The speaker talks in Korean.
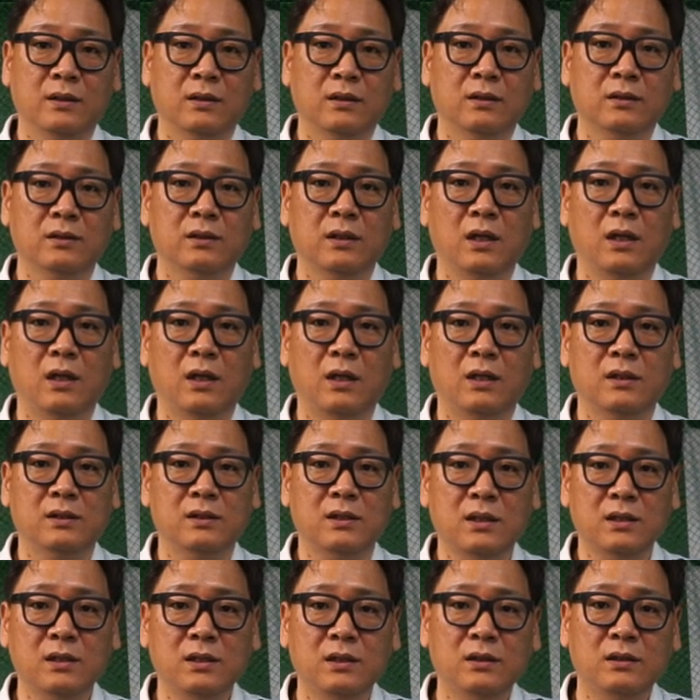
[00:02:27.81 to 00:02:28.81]
자,
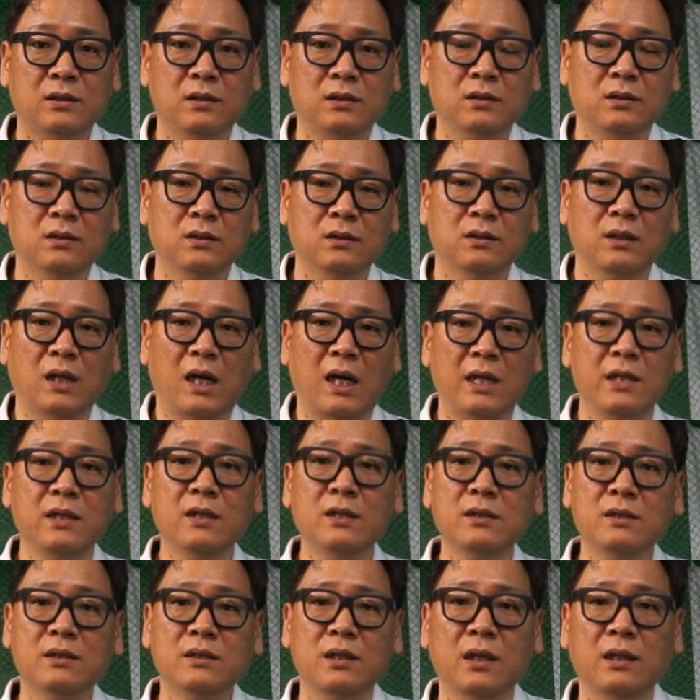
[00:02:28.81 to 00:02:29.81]
사실은
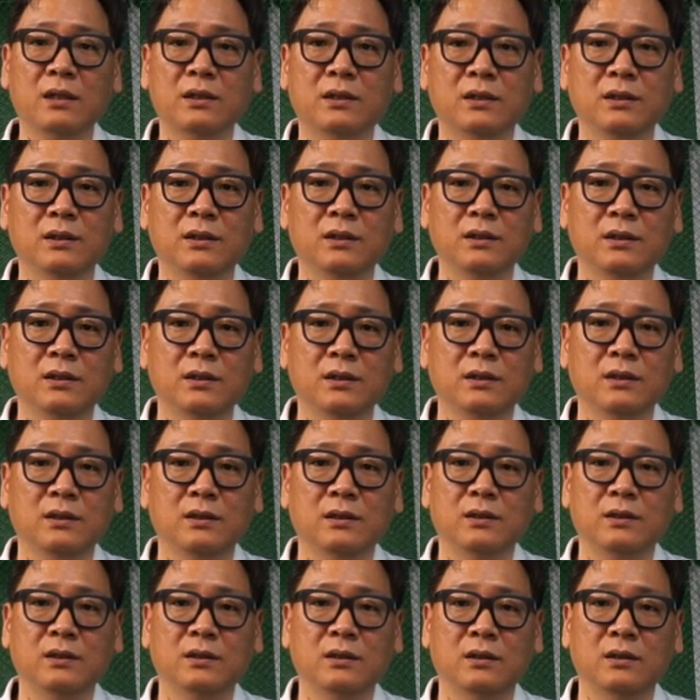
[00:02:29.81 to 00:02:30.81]
아이언
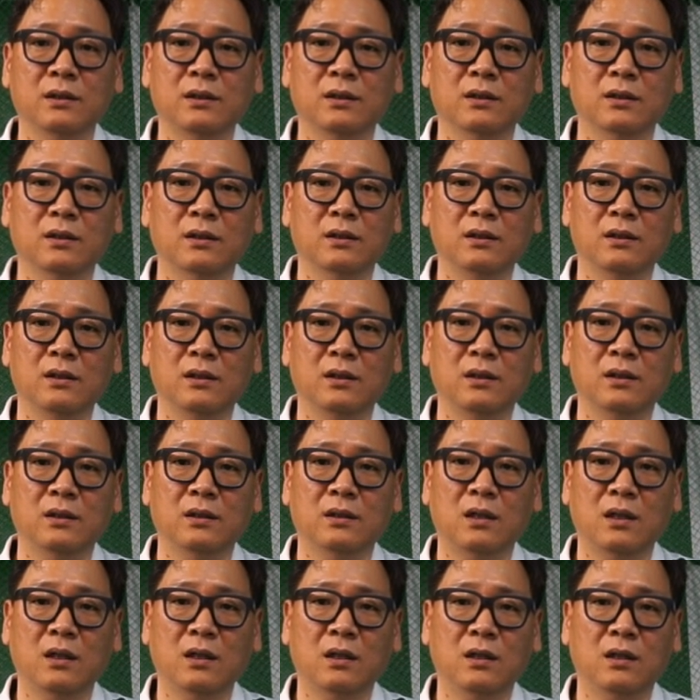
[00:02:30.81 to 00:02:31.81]
생크는
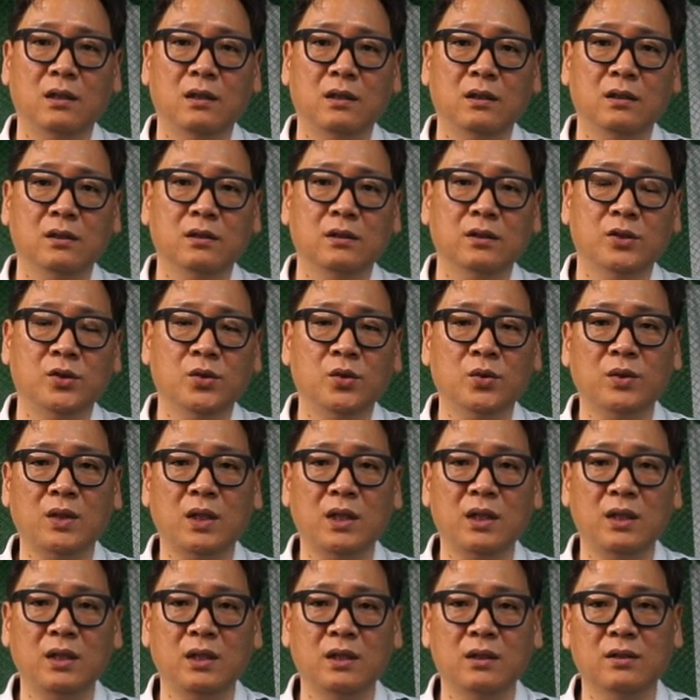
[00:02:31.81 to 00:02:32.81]
일단은
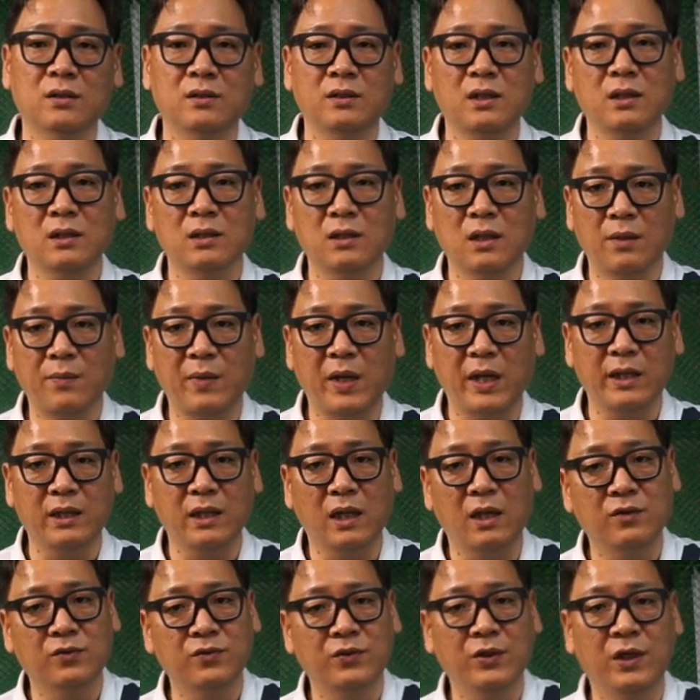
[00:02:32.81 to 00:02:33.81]
숏아이언에서 생크가 많이
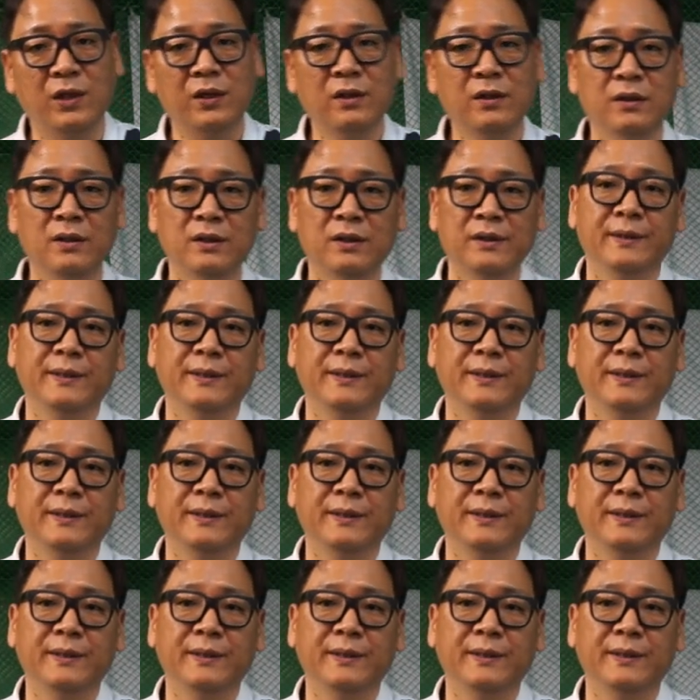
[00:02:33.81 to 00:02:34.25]
나고요.